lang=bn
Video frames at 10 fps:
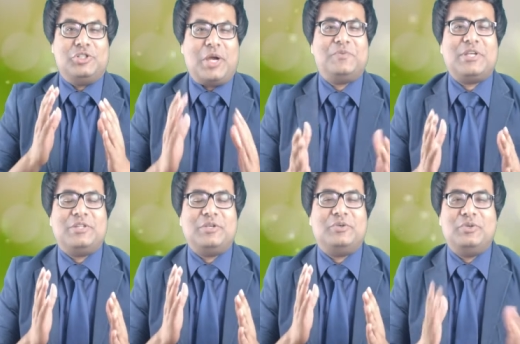
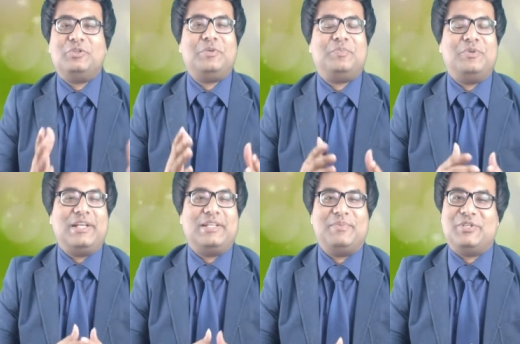সবচাইতে গুরুত্বপূর্ণ
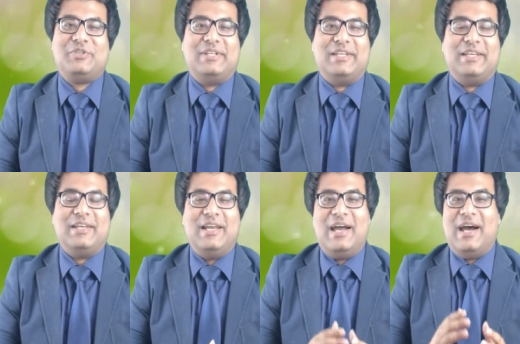একটা বিষয় নিয়ে
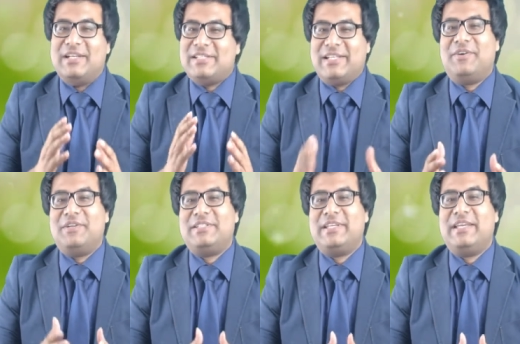আর সেটা
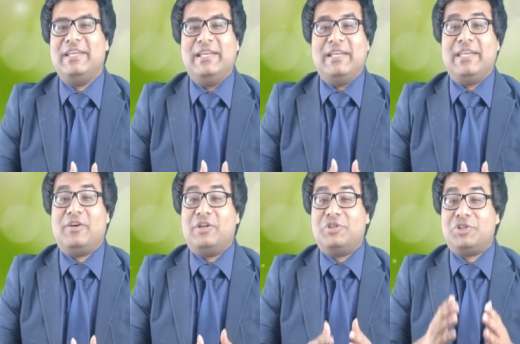হচ্ছে কি
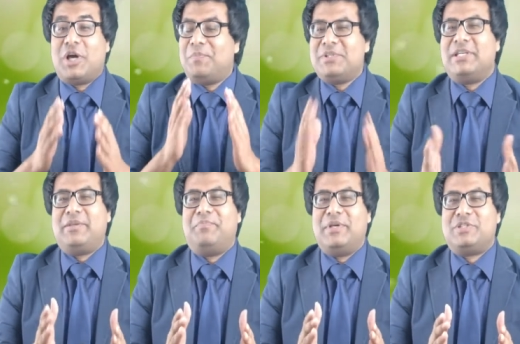করে
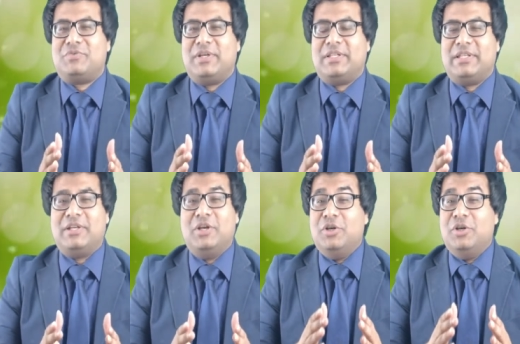সবচাইতে বেস্ট ওয়েতে